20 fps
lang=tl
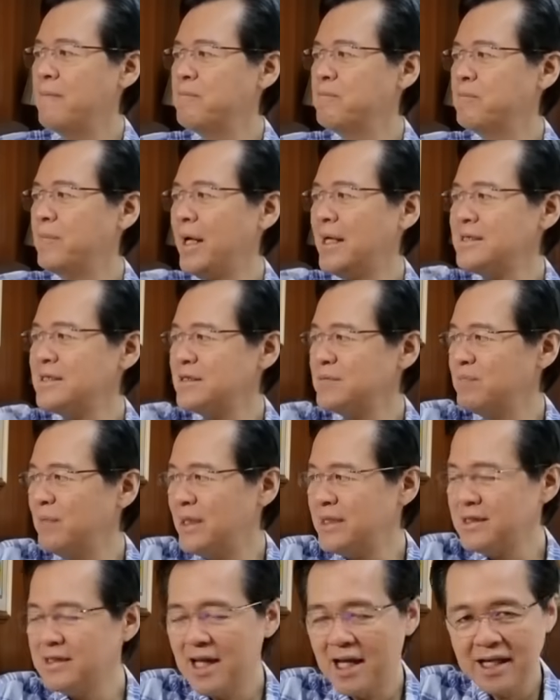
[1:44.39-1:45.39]
Mas
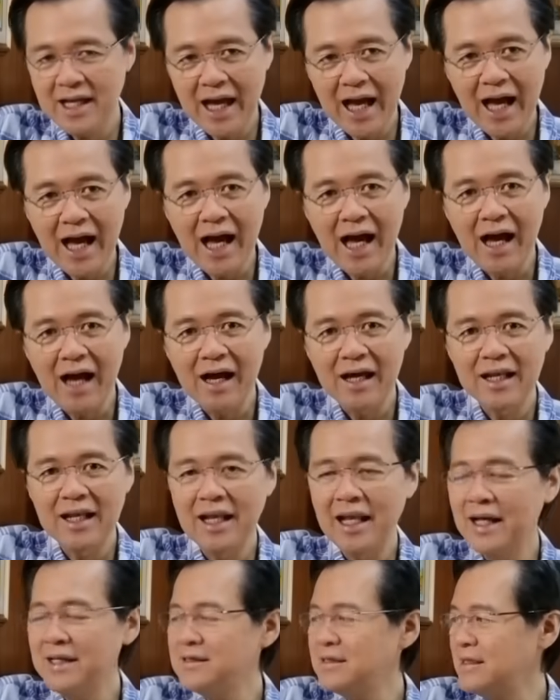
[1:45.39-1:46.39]
masaya.
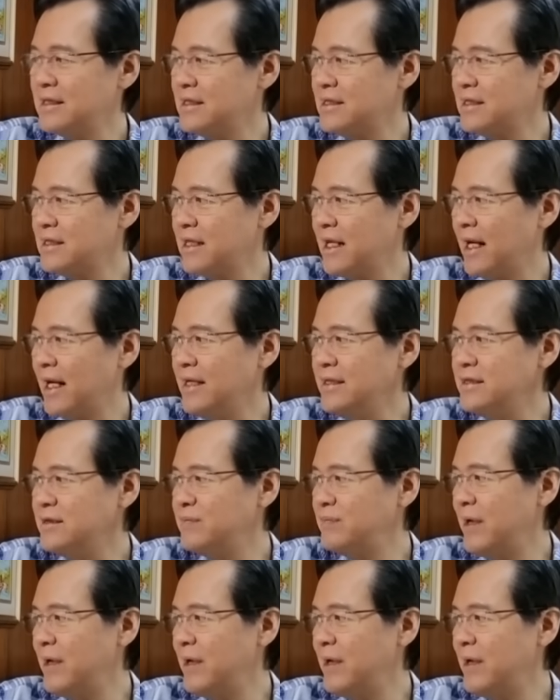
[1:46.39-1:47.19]
Less stress.